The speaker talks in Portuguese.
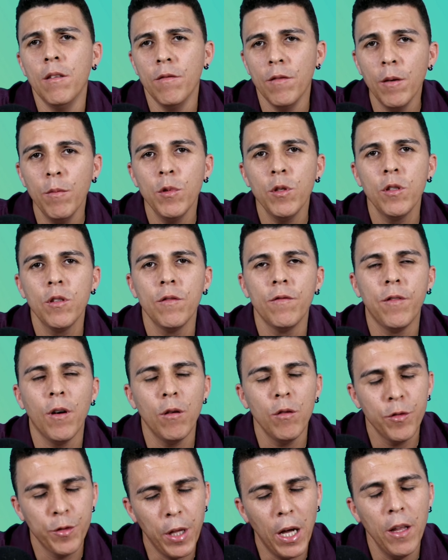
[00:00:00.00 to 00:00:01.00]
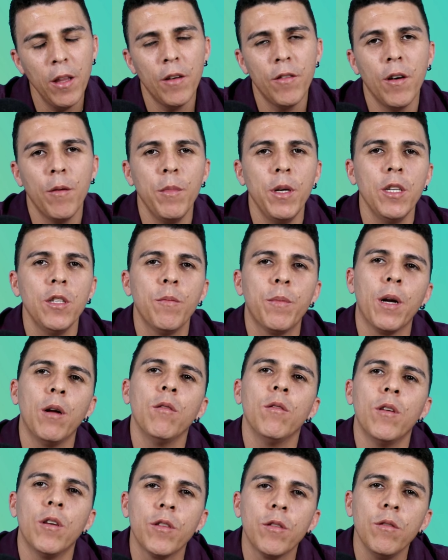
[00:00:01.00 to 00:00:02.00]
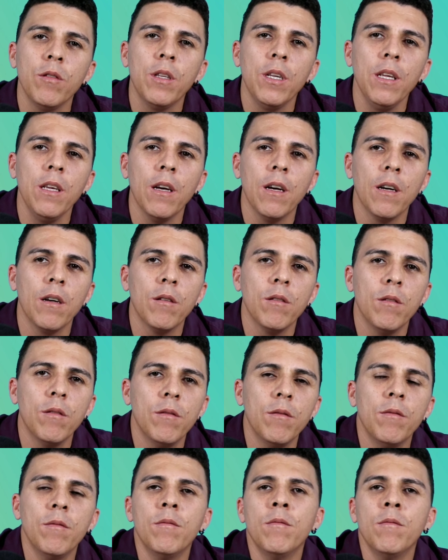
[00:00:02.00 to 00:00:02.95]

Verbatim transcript: Vamos voltar novamente para o nosso triângulo.